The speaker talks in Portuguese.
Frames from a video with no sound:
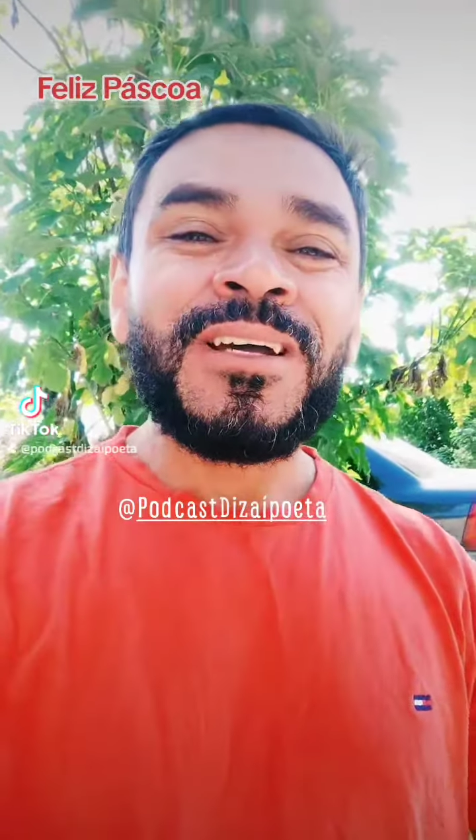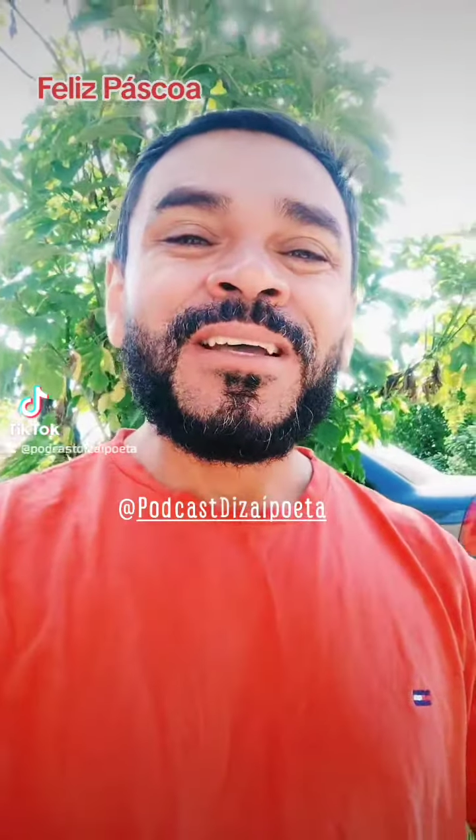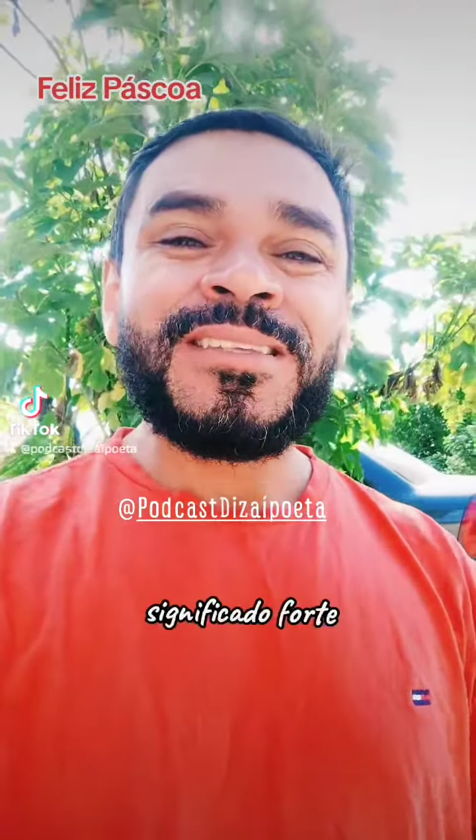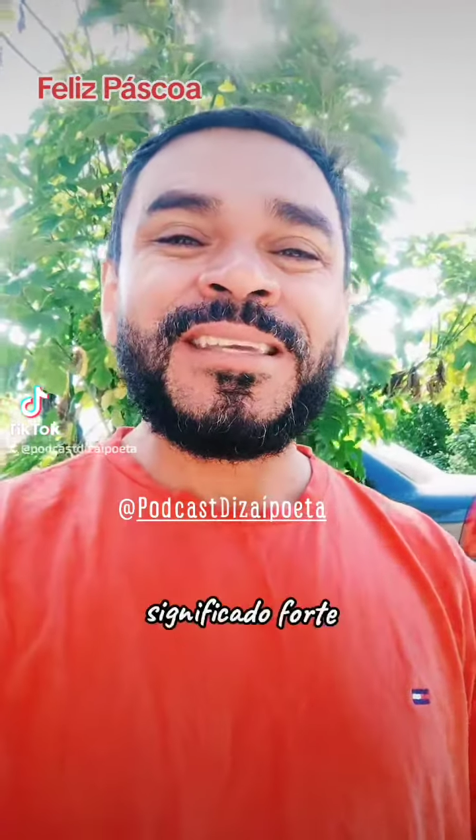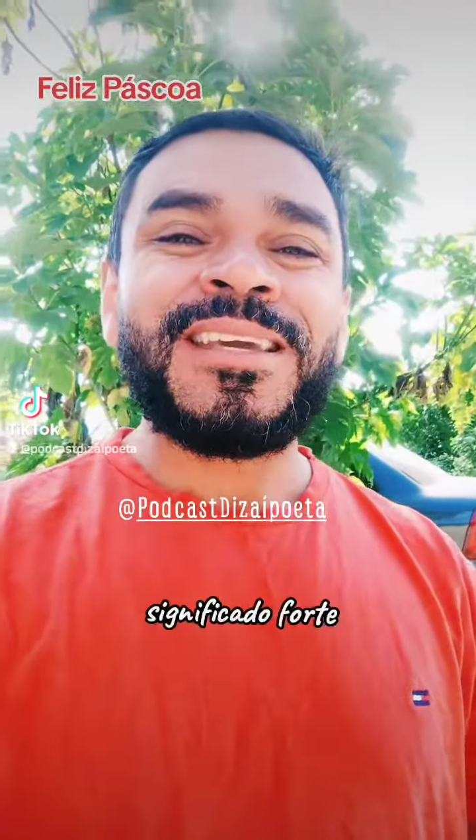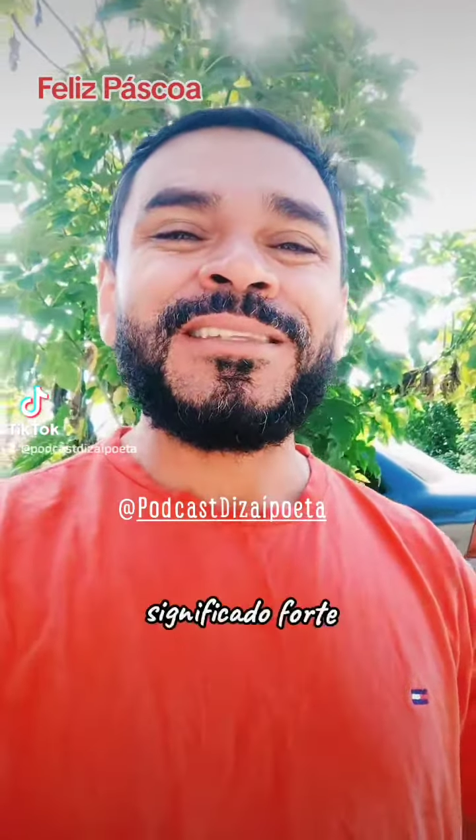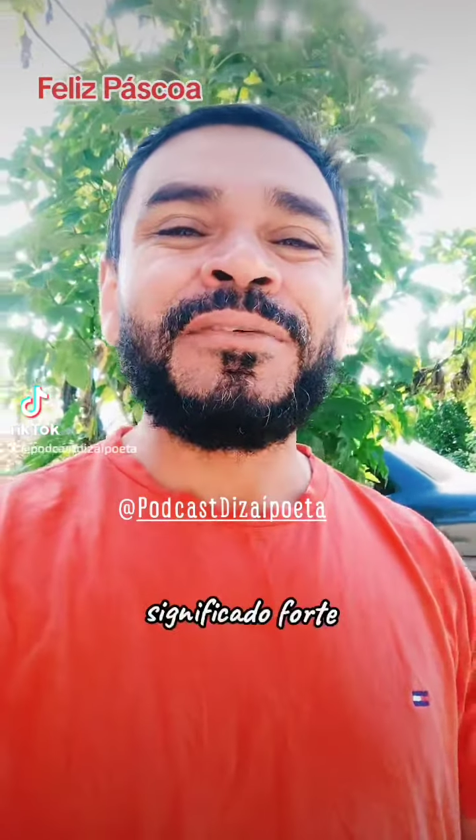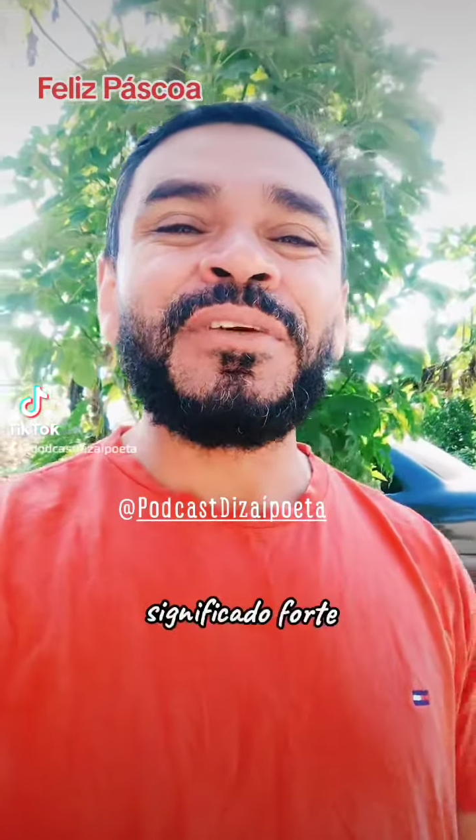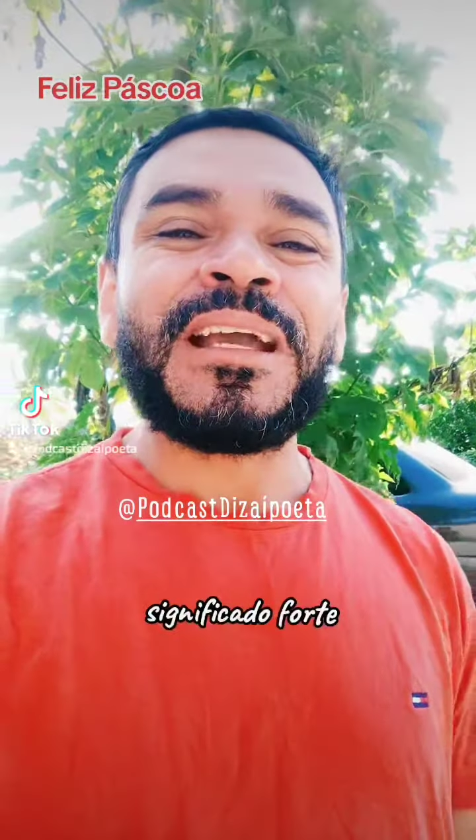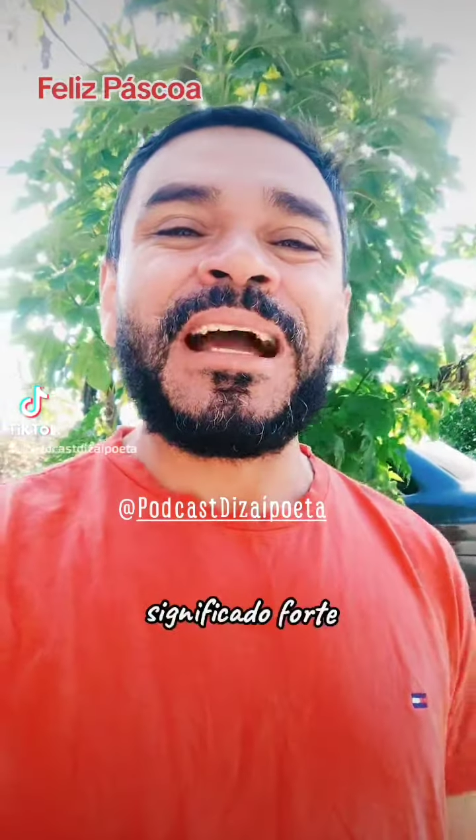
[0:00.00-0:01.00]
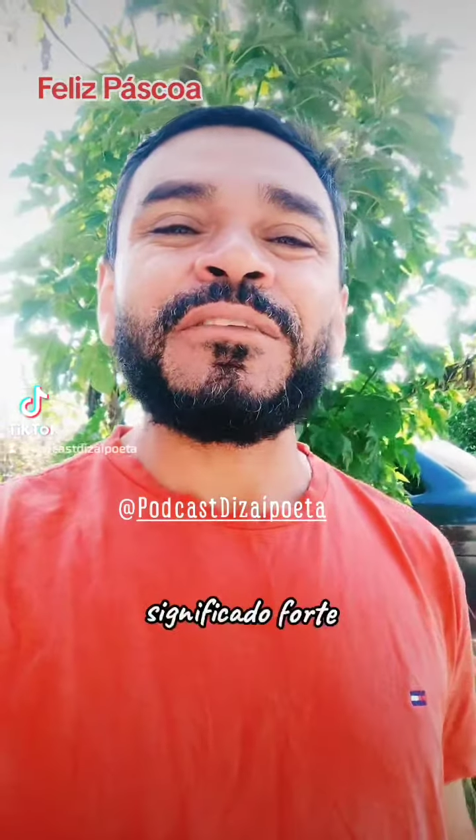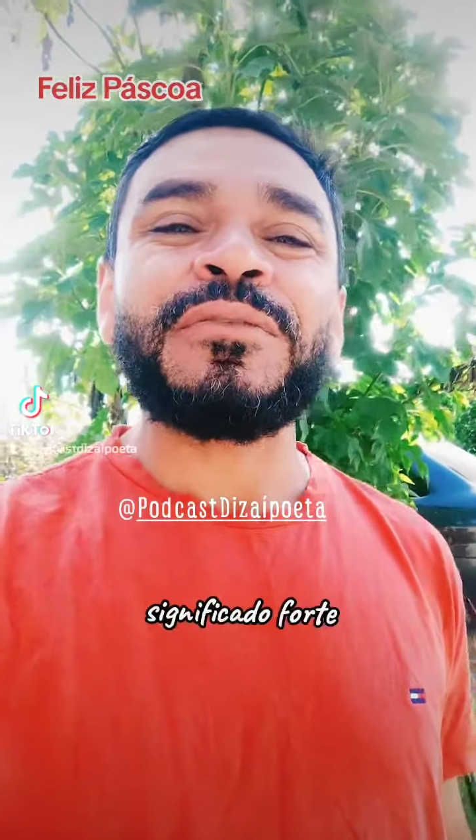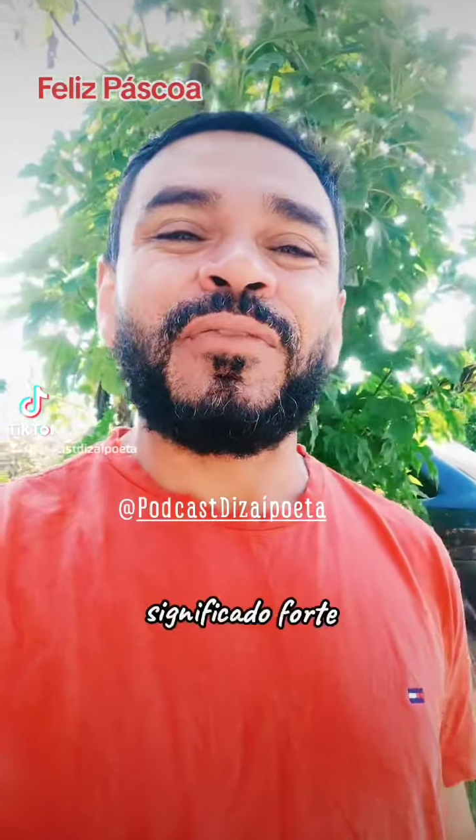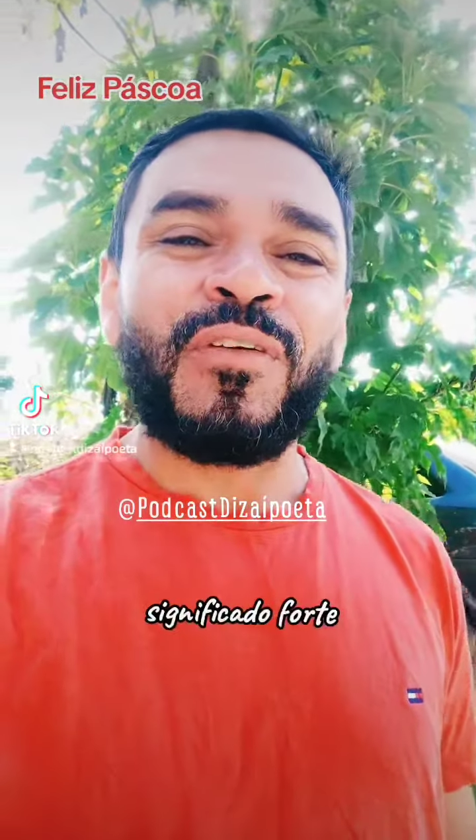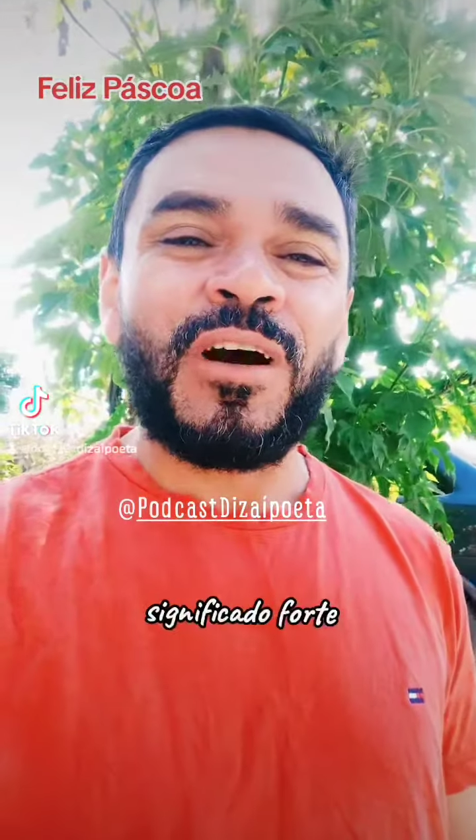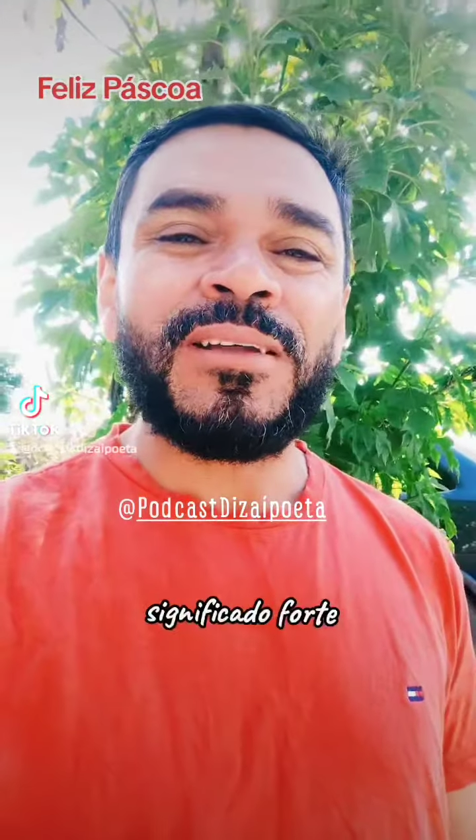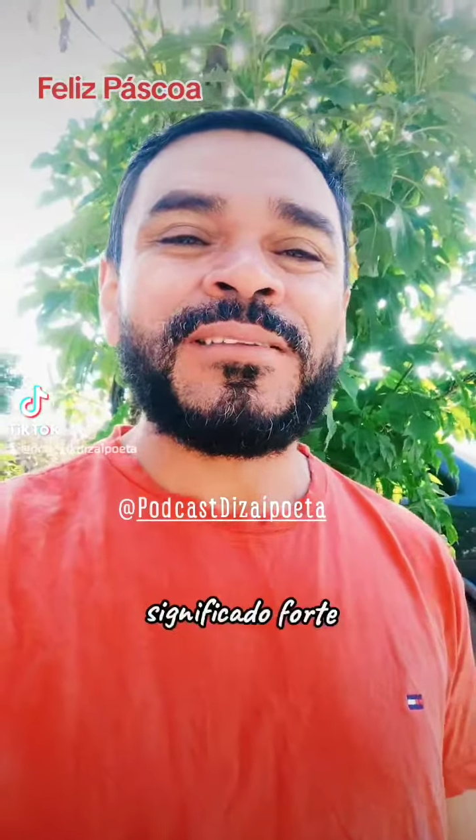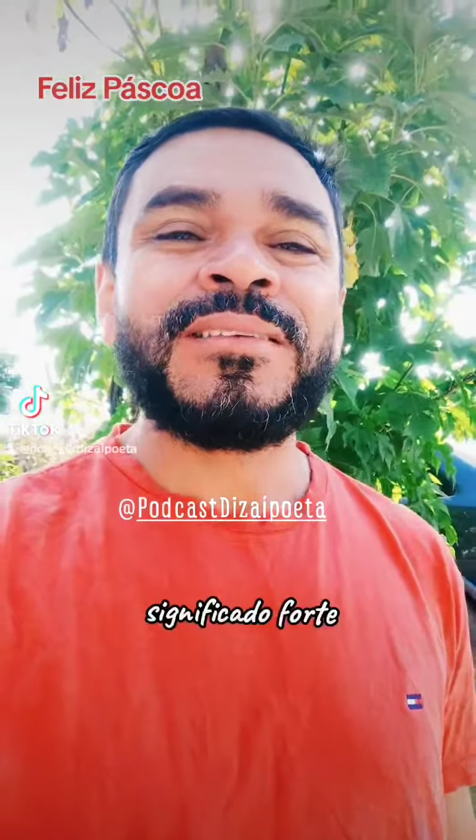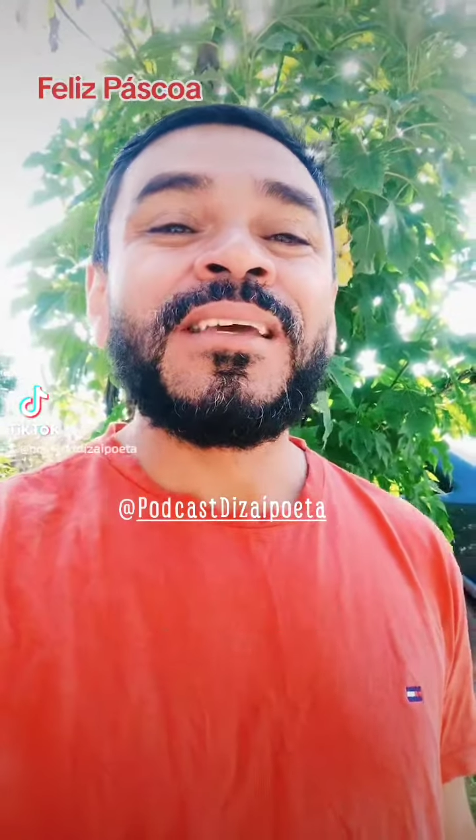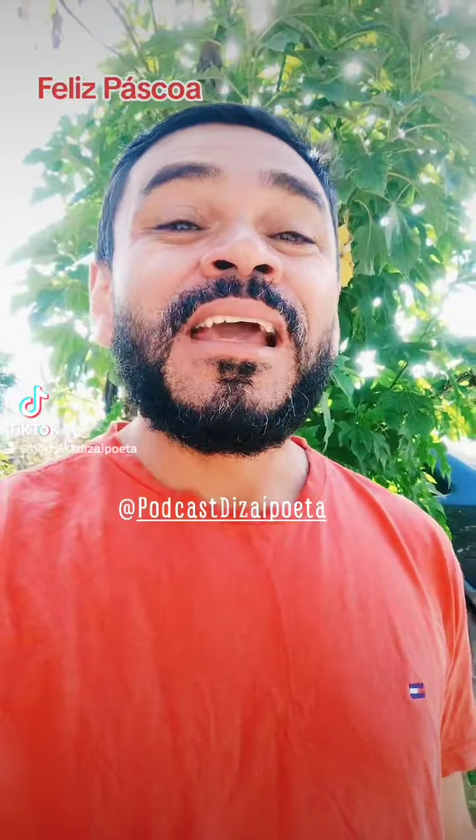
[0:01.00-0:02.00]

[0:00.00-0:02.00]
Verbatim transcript: significado forte.